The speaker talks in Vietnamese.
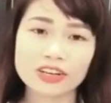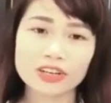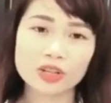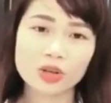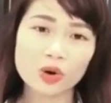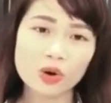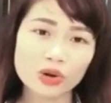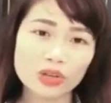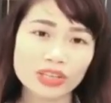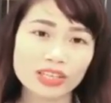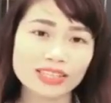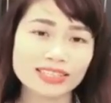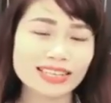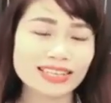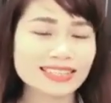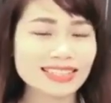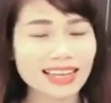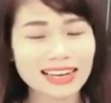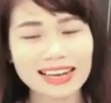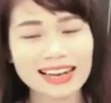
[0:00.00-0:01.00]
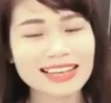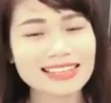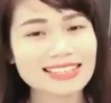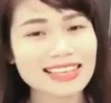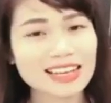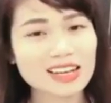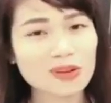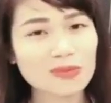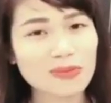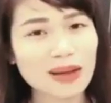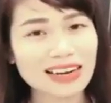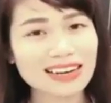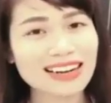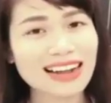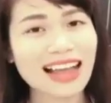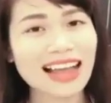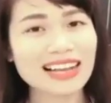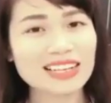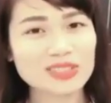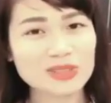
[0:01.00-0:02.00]
người thôi thì chắc chắn là sẽ không bán
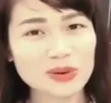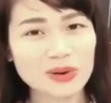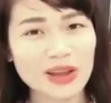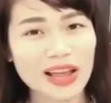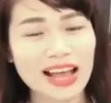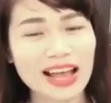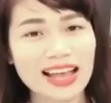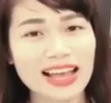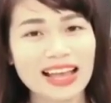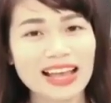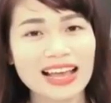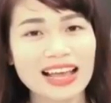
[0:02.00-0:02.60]
được hàng rồi ạ